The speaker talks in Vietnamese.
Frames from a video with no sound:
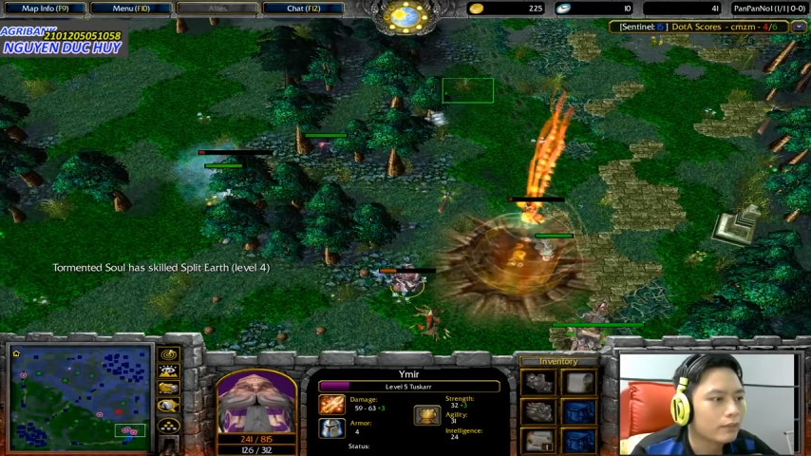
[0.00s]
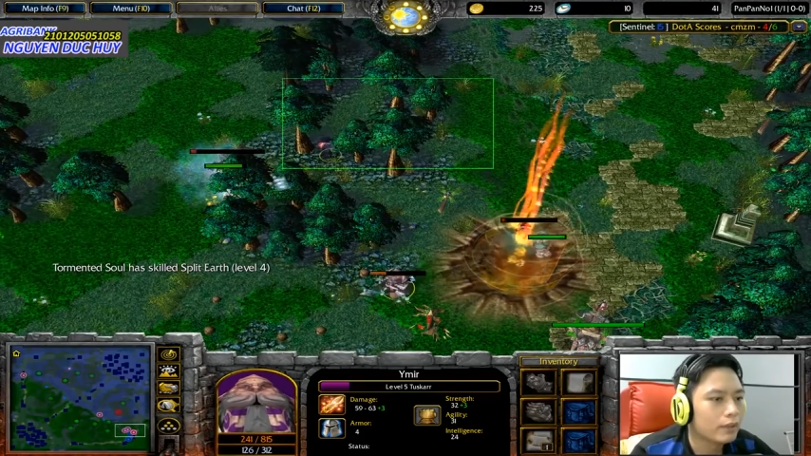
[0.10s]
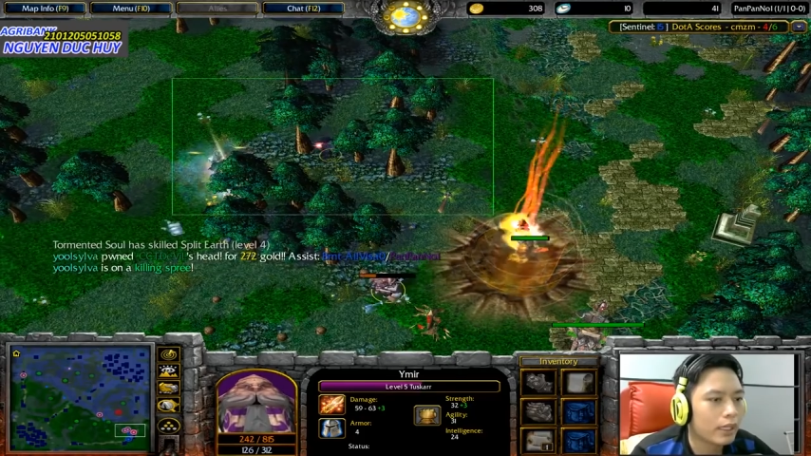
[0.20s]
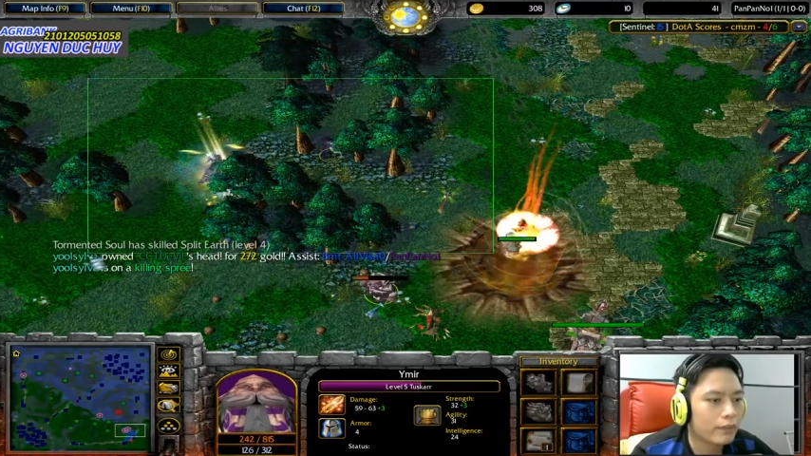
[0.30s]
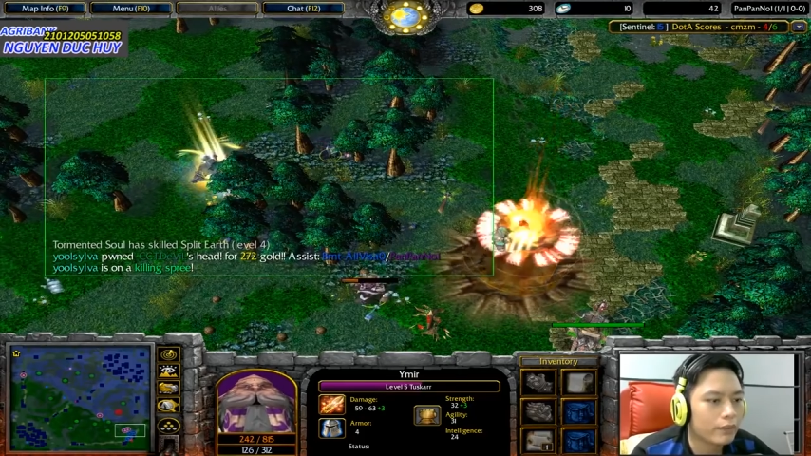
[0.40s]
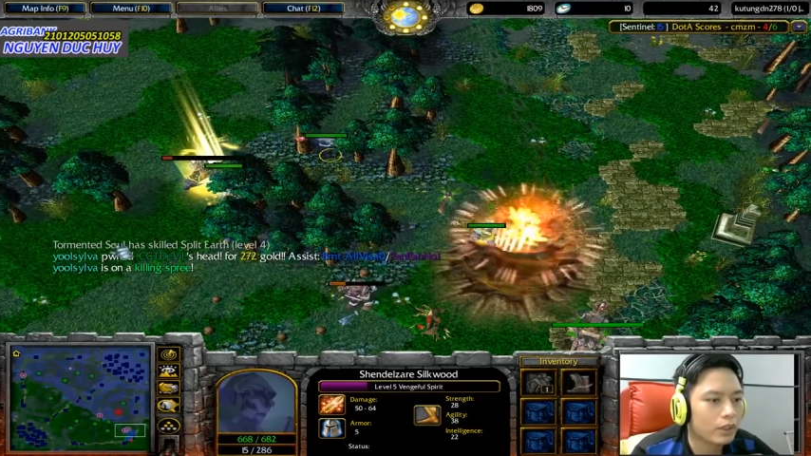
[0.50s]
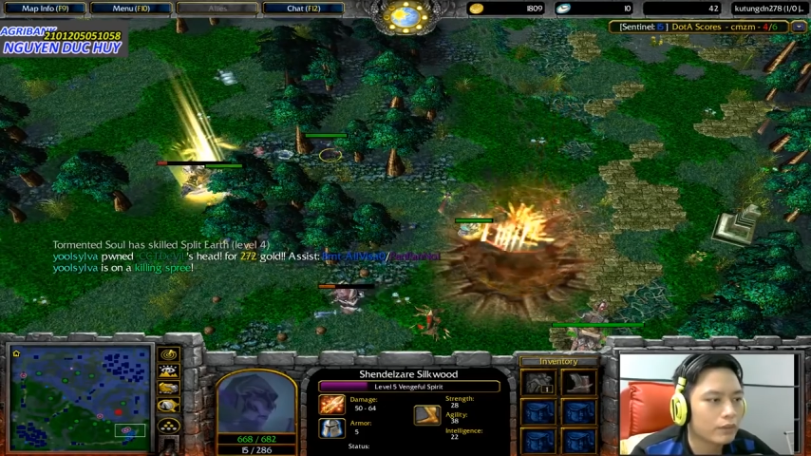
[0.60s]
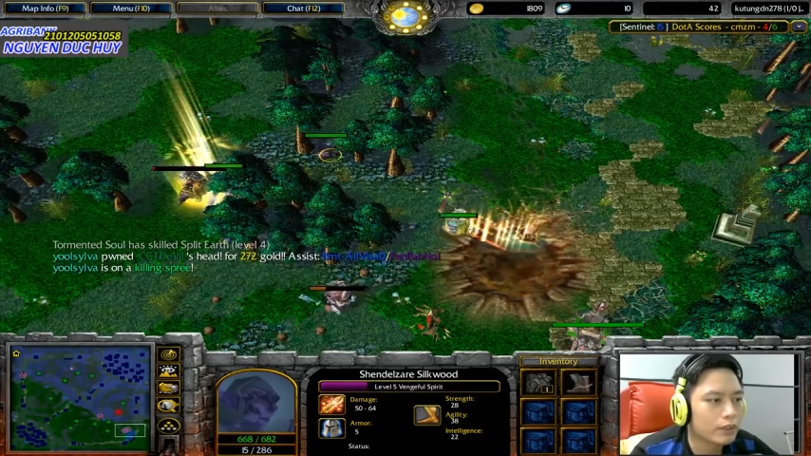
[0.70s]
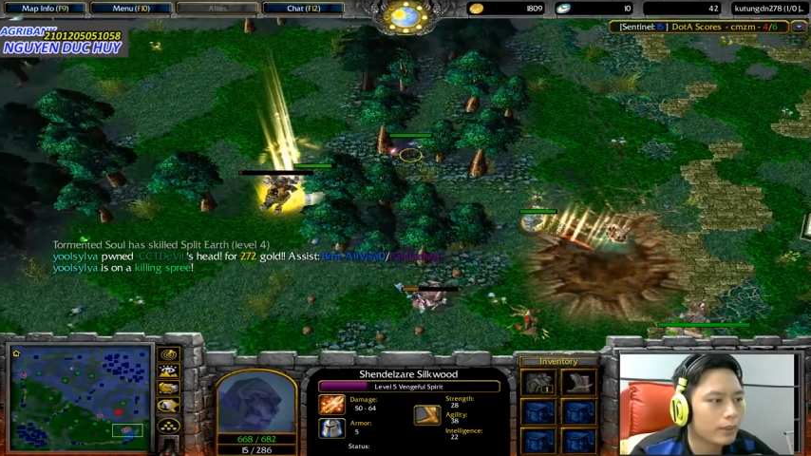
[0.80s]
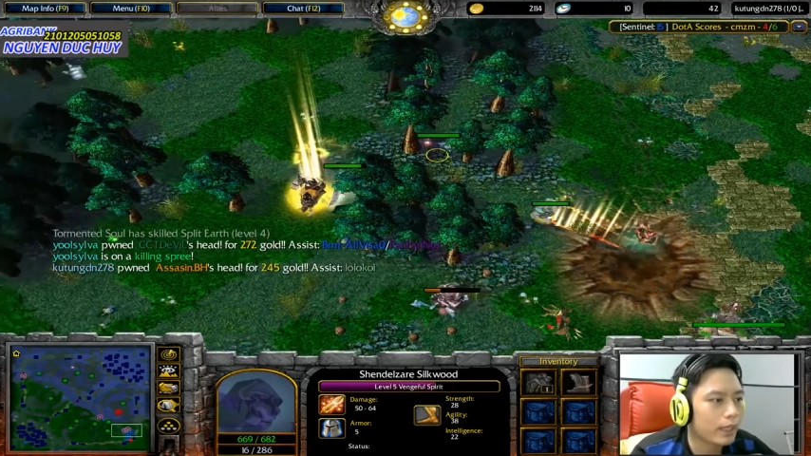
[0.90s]
còn đang ép phải
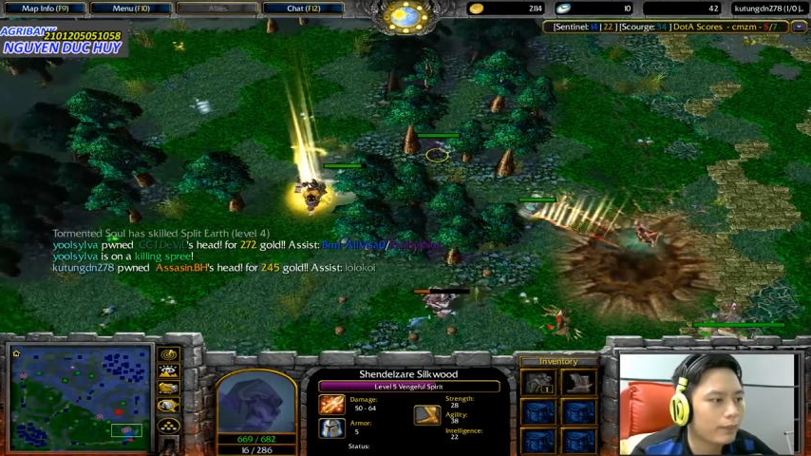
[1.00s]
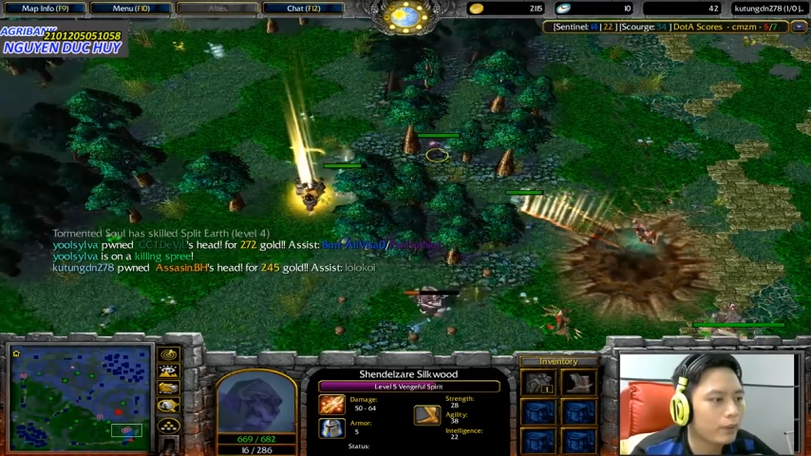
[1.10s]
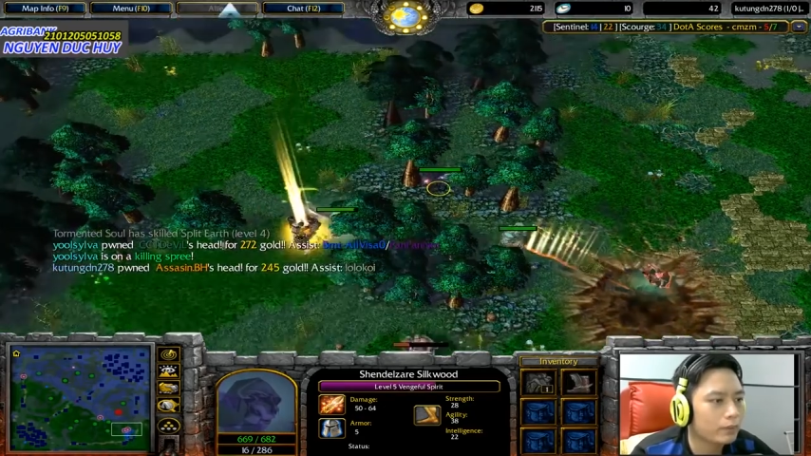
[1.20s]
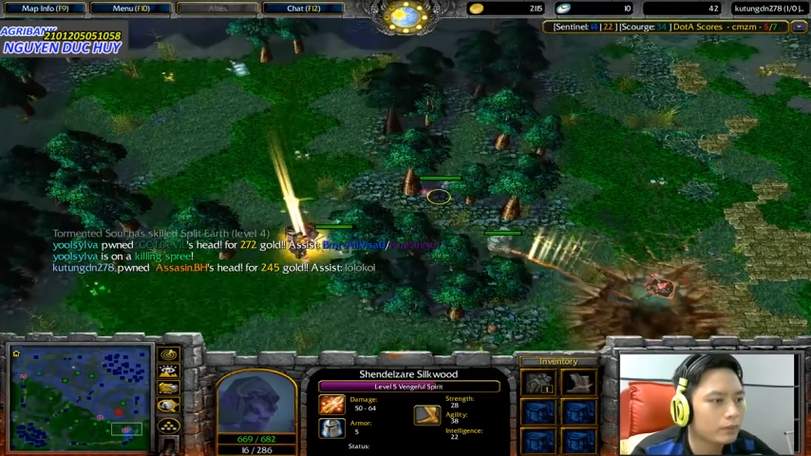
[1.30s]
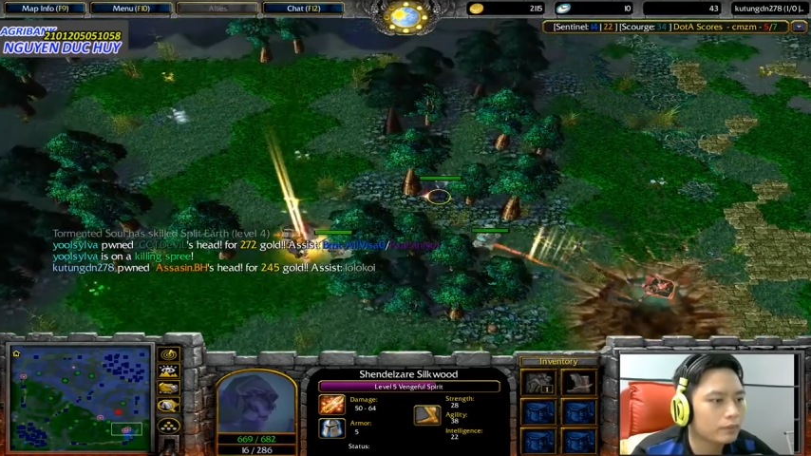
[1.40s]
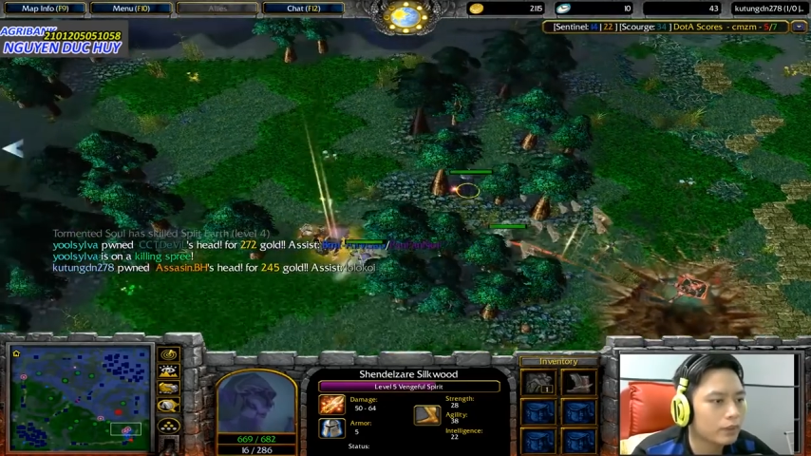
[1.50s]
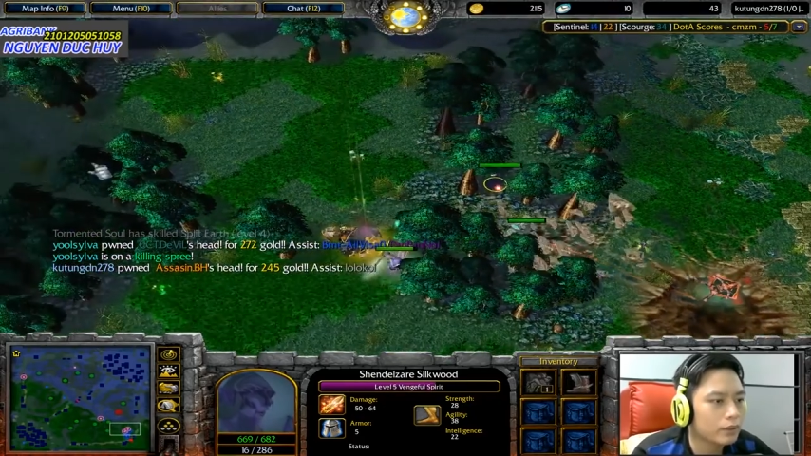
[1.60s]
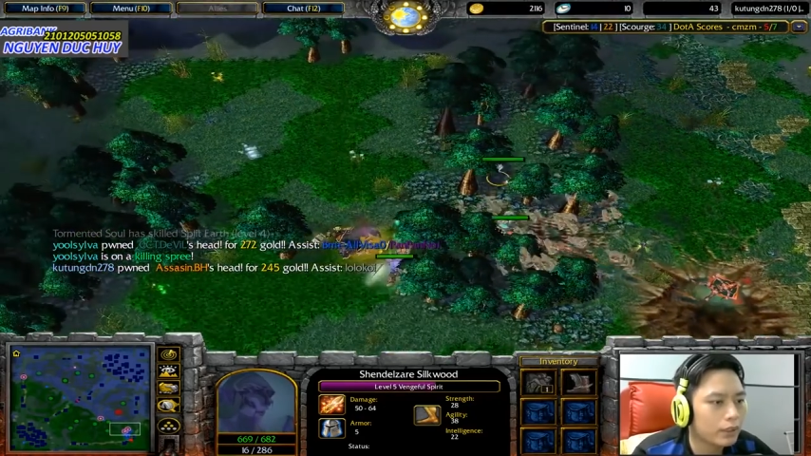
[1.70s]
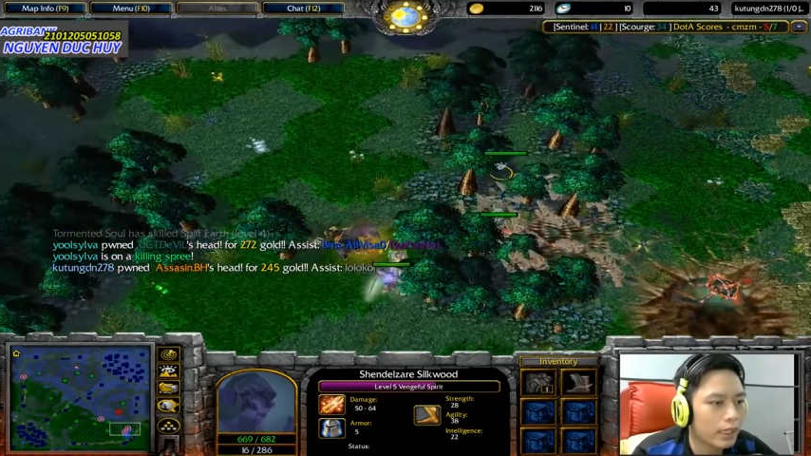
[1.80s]
tóc ở sang bên này mới đúng còn vâng,